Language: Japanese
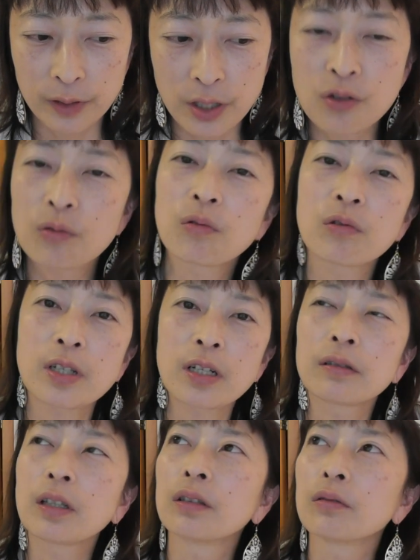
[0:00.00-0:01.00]
私の
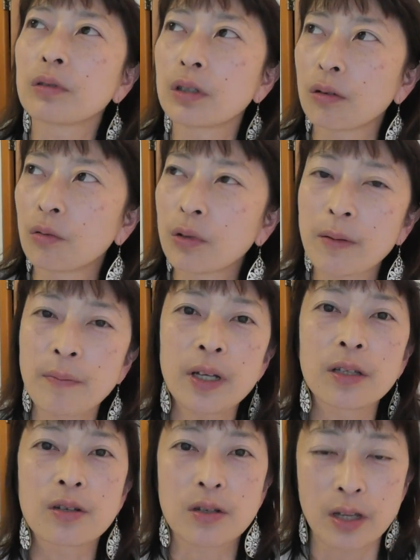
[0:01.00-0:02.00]
コンサルタントに5年
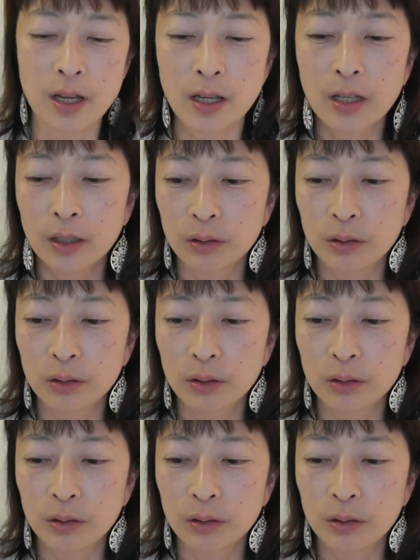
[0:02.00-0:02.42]
前ですね